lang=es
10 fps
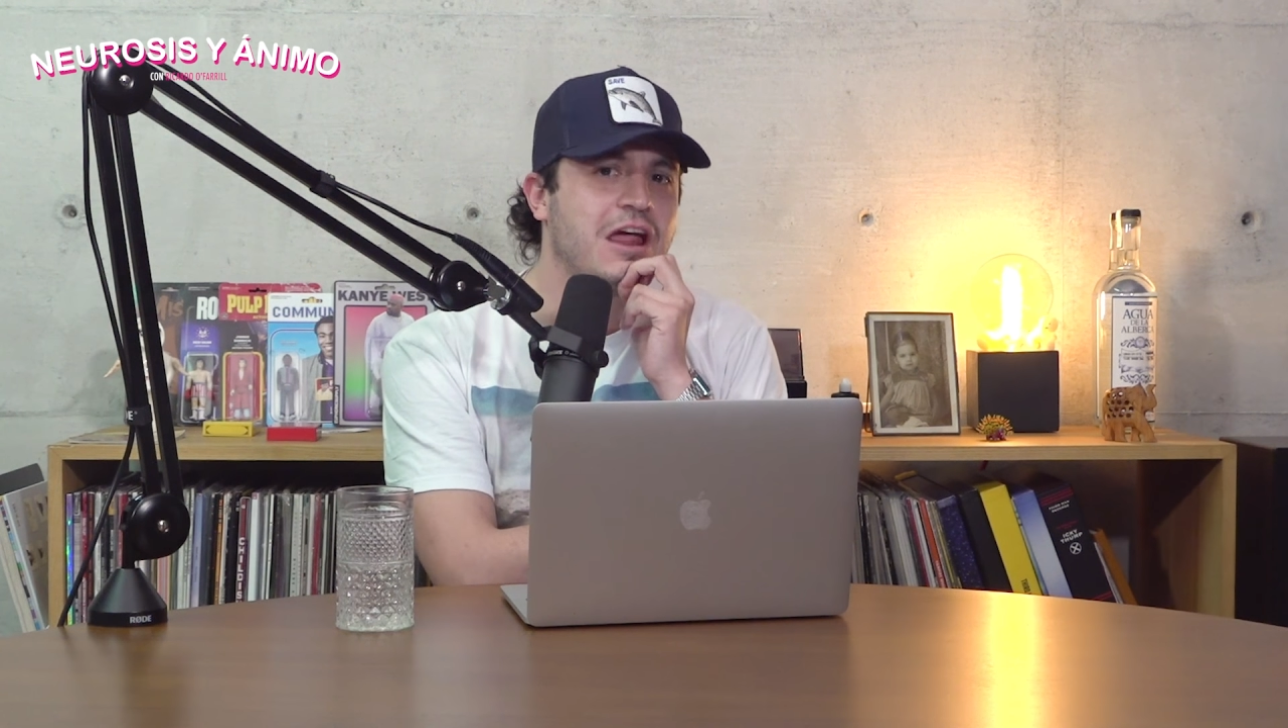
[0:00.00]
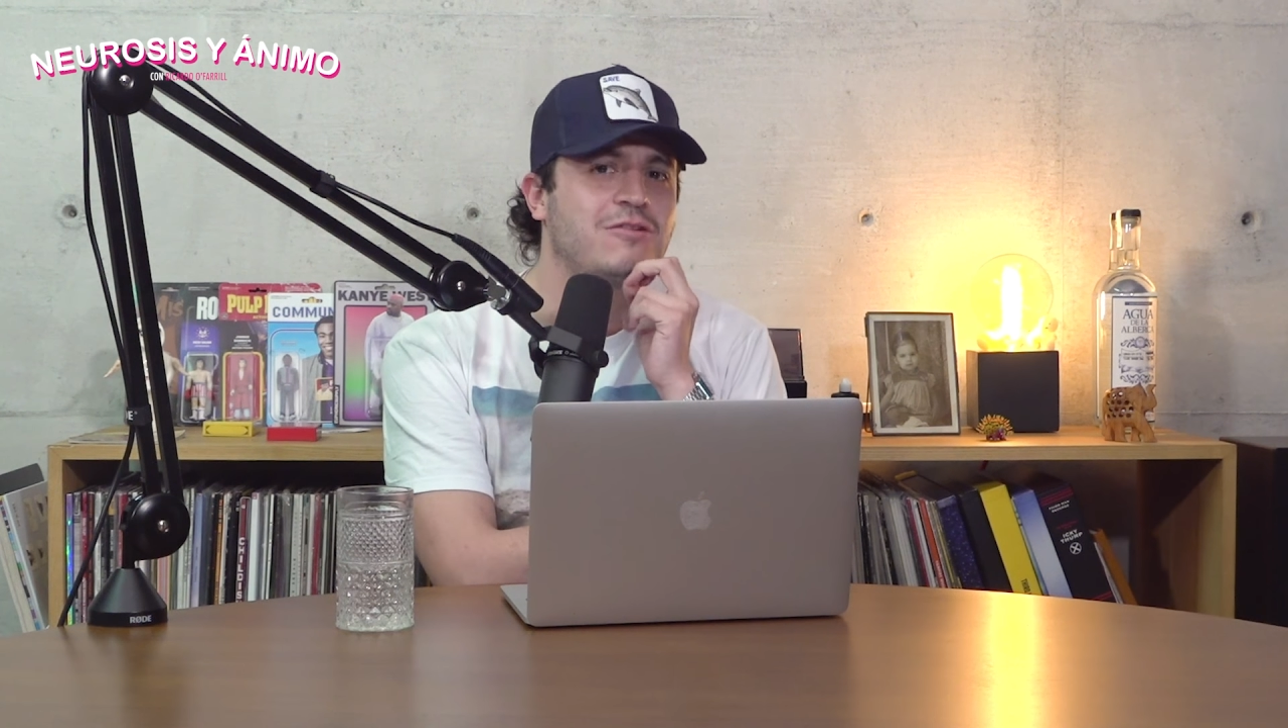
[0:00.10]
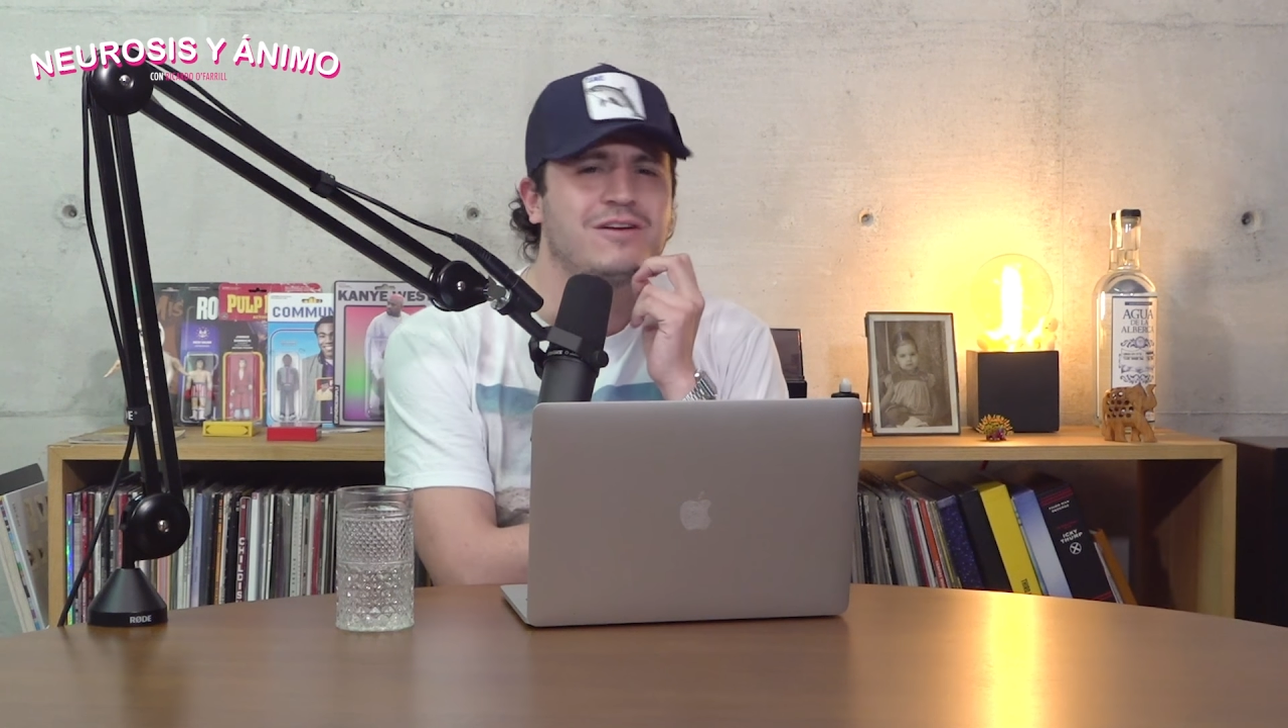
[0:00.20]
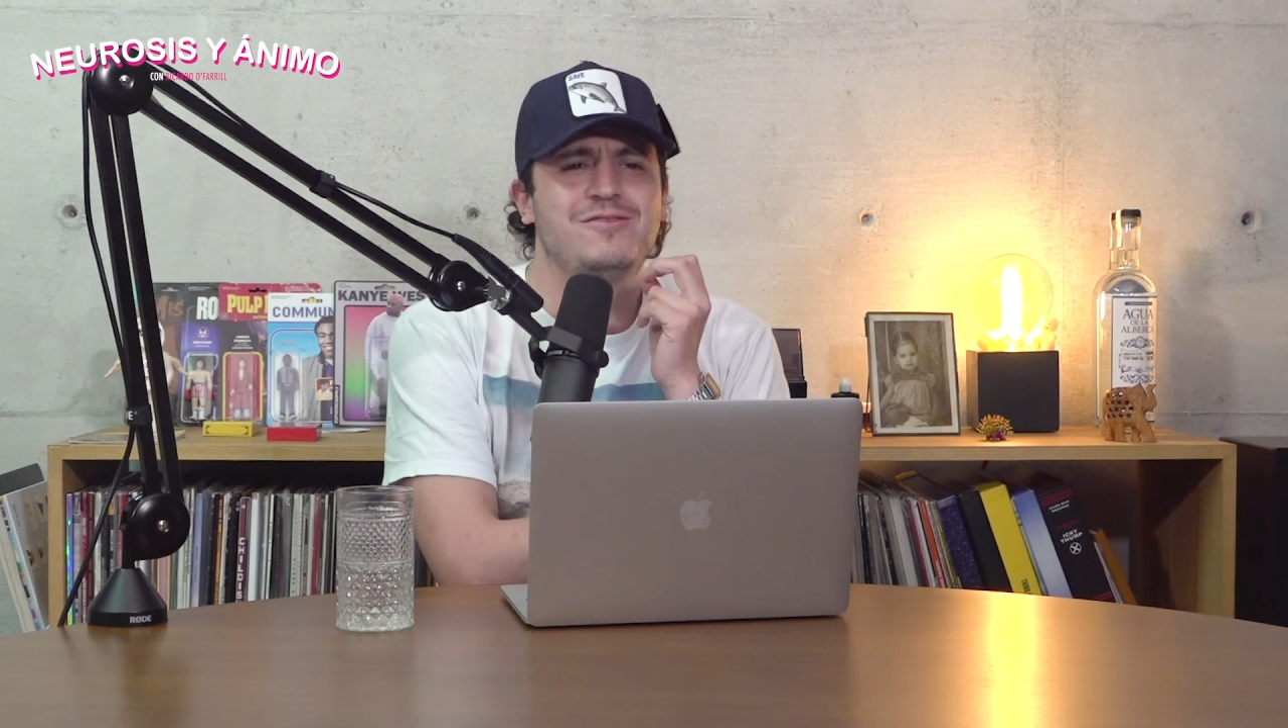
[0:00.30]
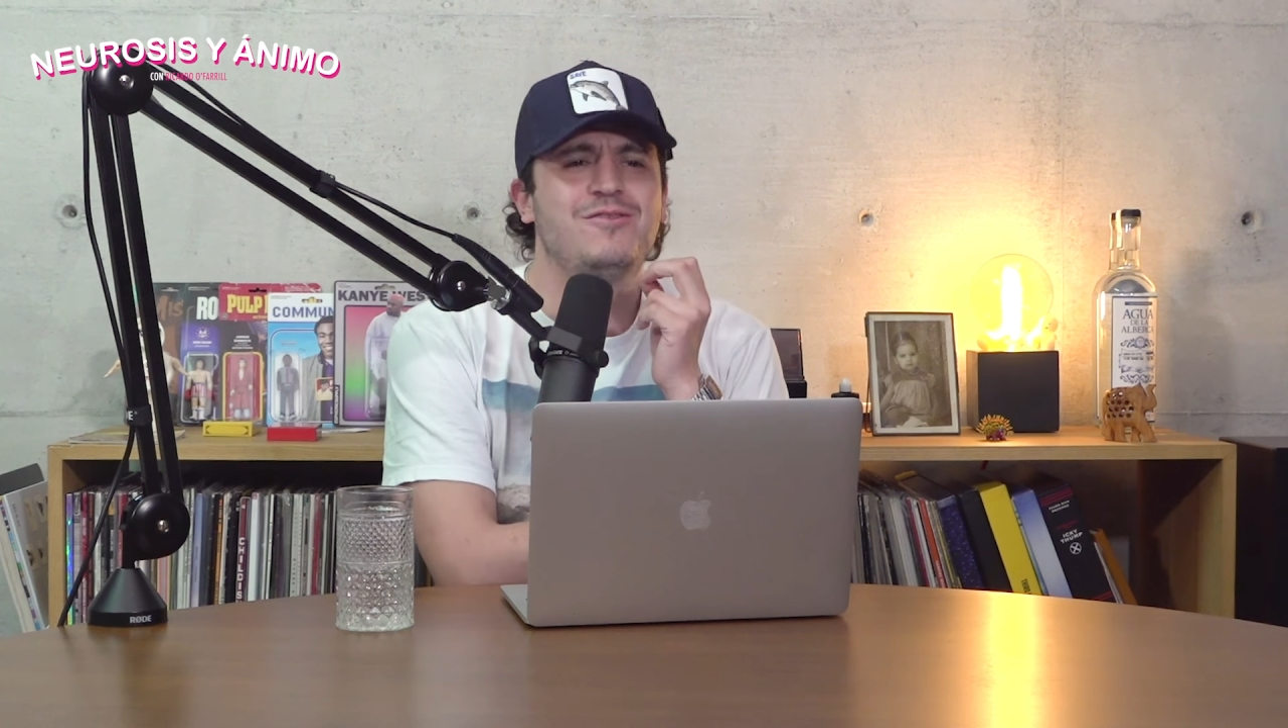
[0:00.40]

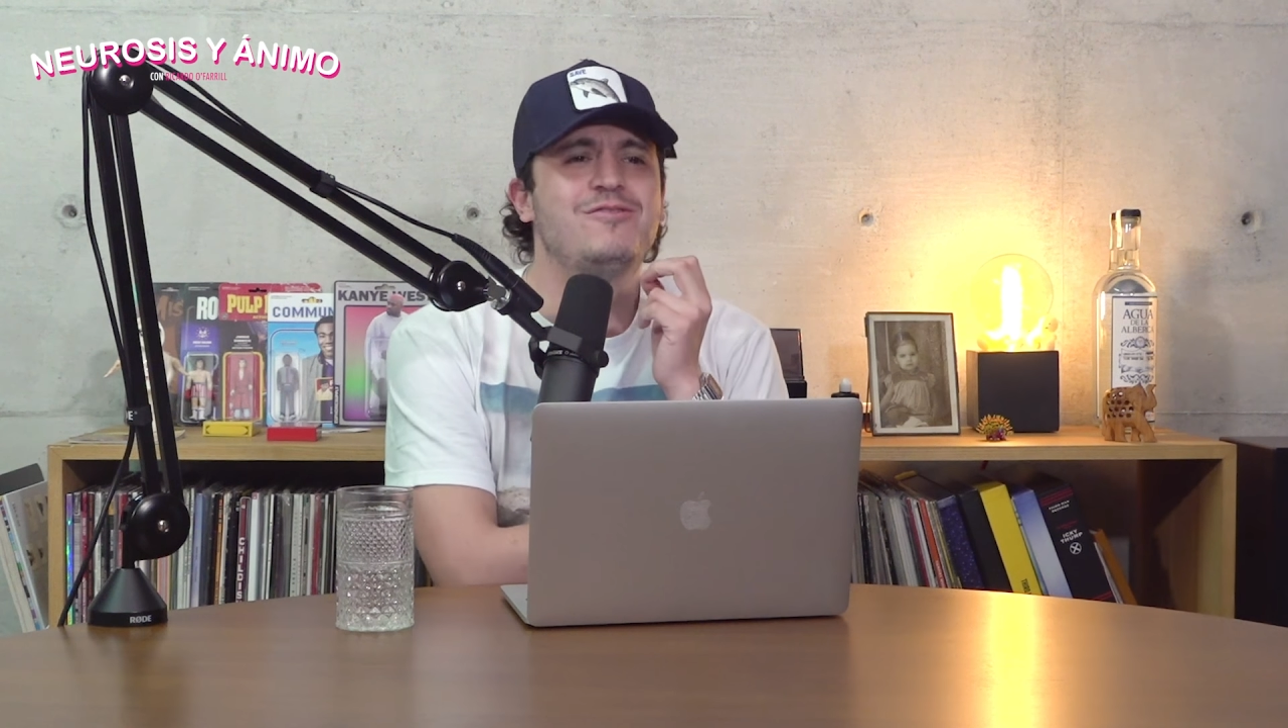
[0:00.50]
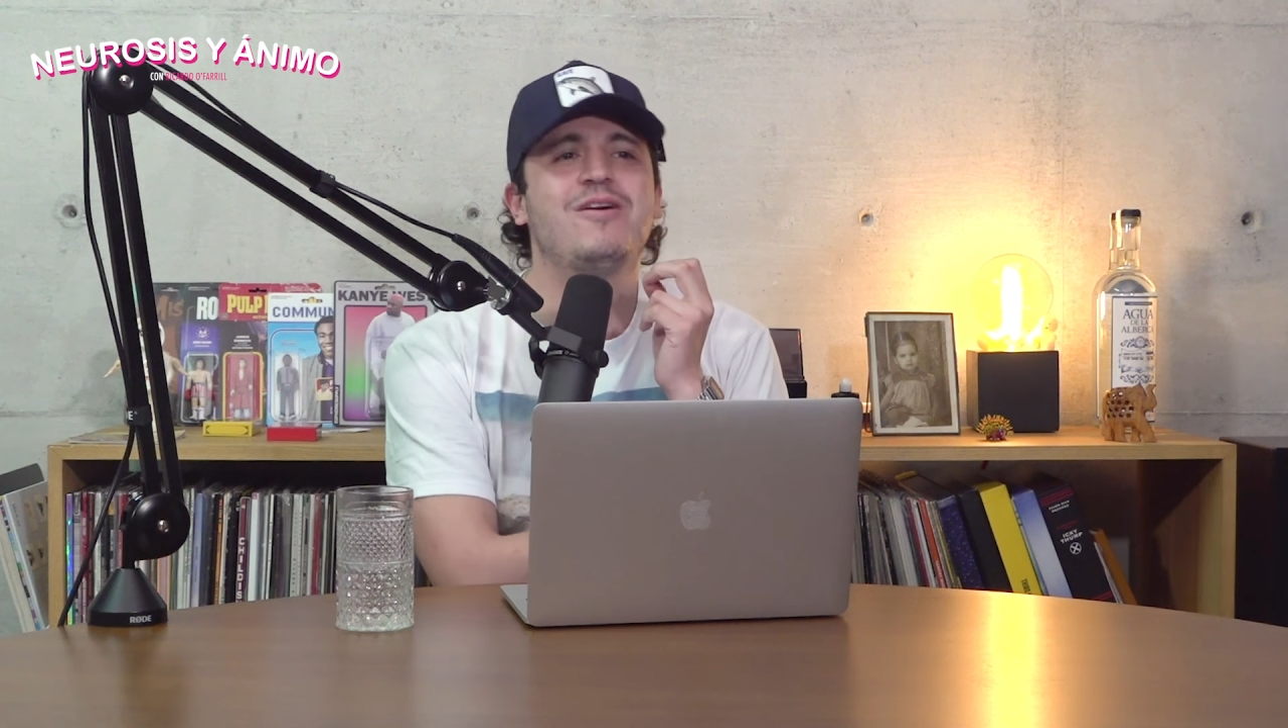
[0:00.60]
Claro que no,